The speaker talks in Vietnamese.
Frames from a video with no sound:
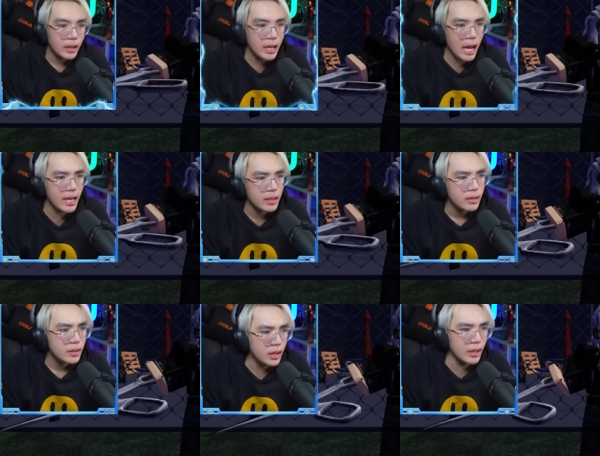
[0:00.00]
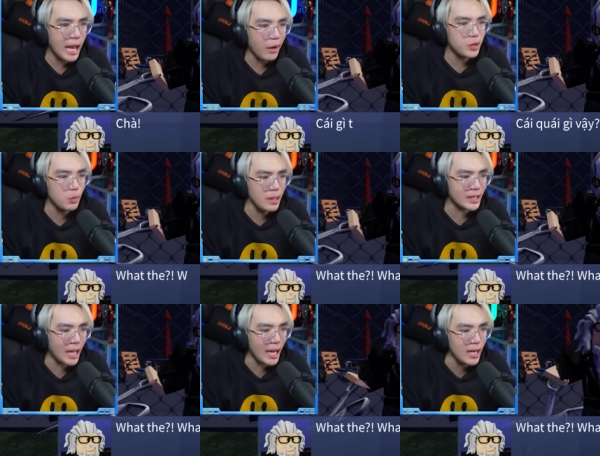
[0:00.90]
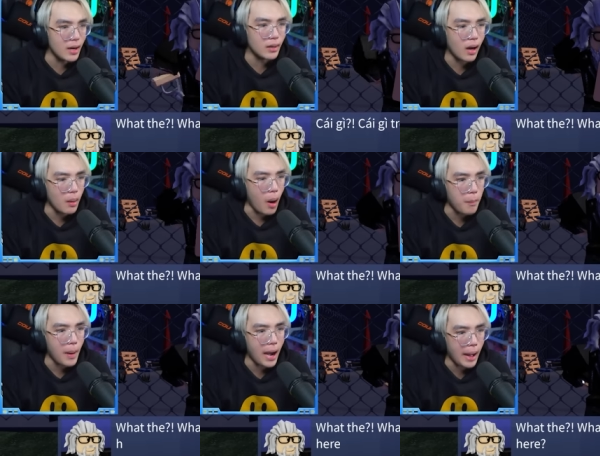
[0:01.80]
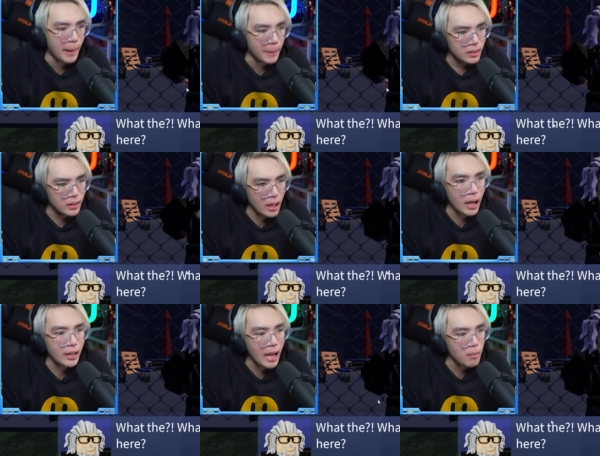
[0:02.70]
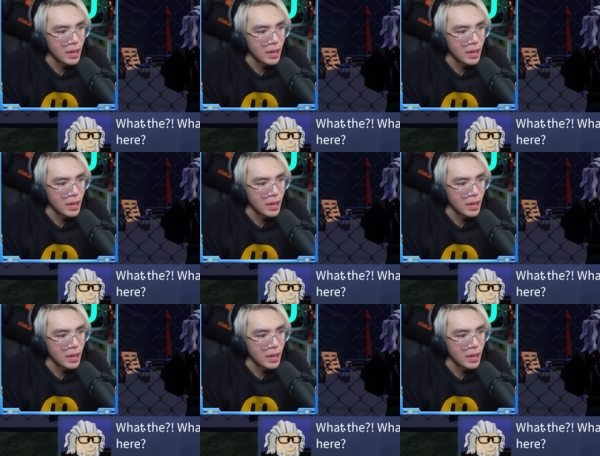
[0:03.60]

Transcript: Cái gì đây? vừa vào chúng ta sẽ thấy được có một à, cái ông